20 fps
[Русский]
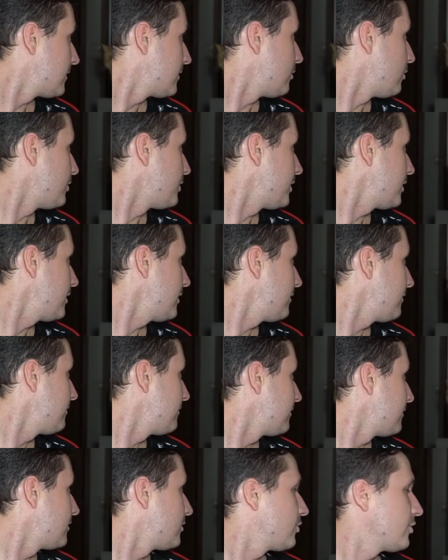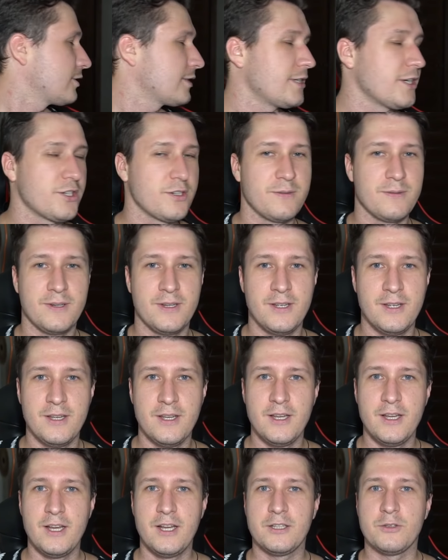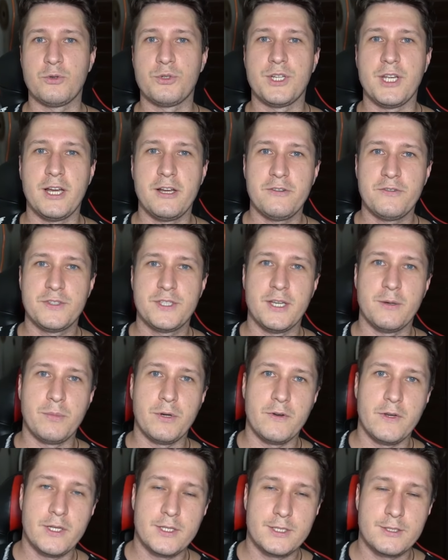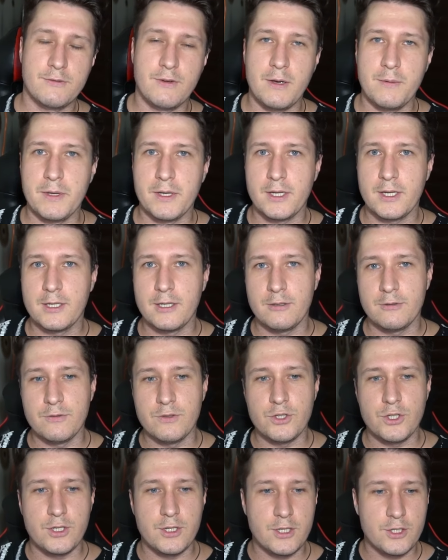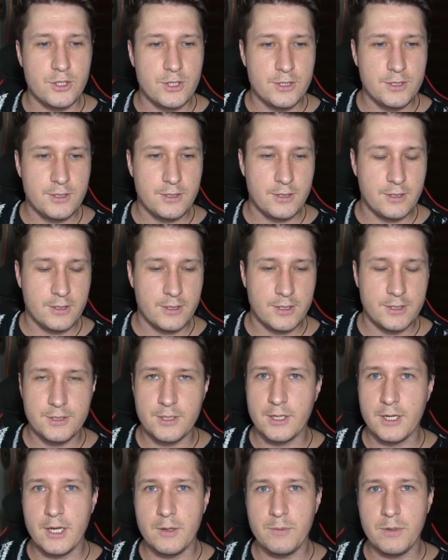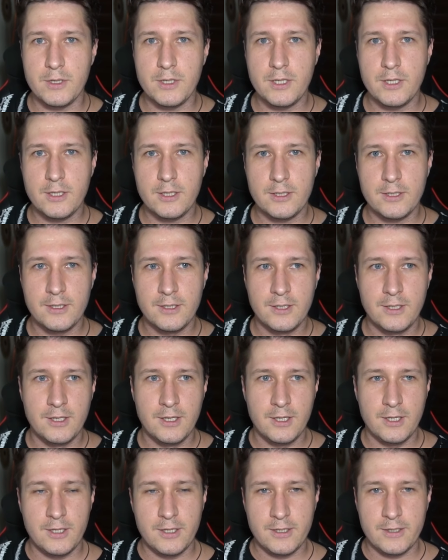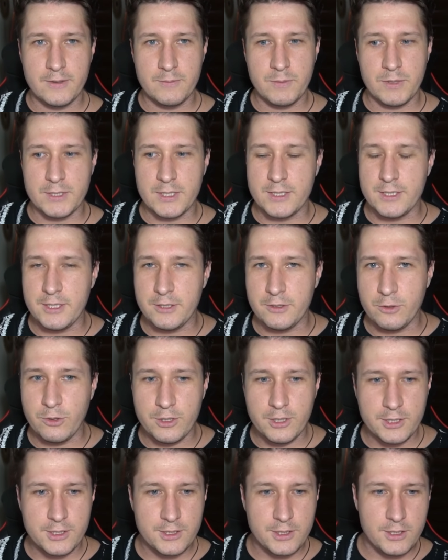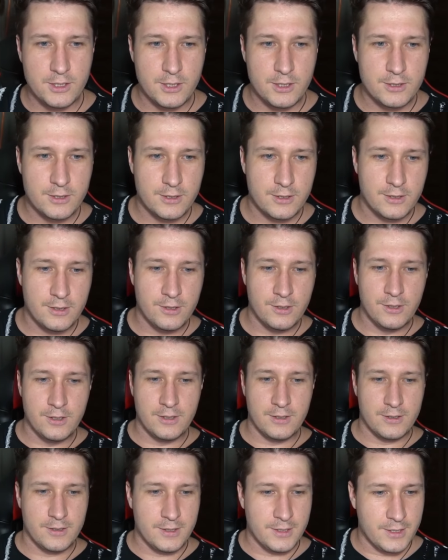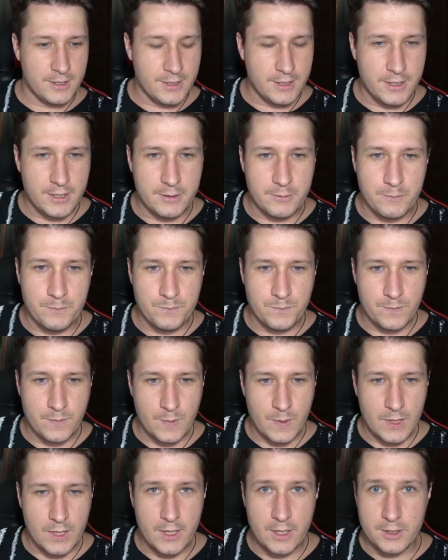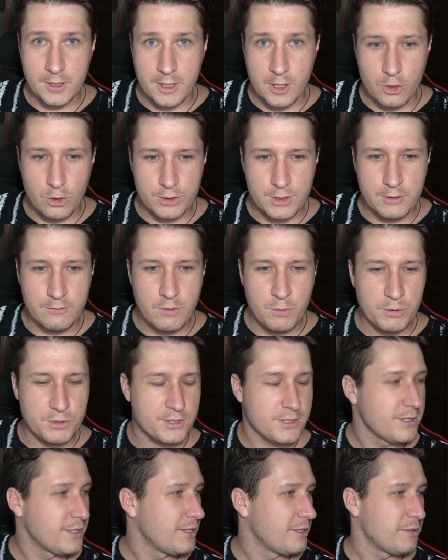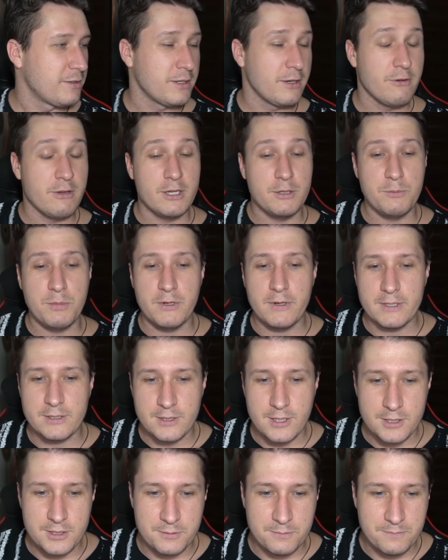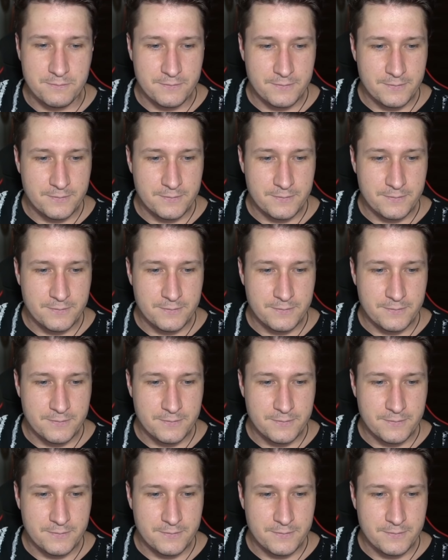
Котик, что скажешь? Друзья, всем привет, с вами канал Движение Жизнь, Сергей Панихин, позади Орикс сидит, и это короткий выпуск, говорит привет, кстати.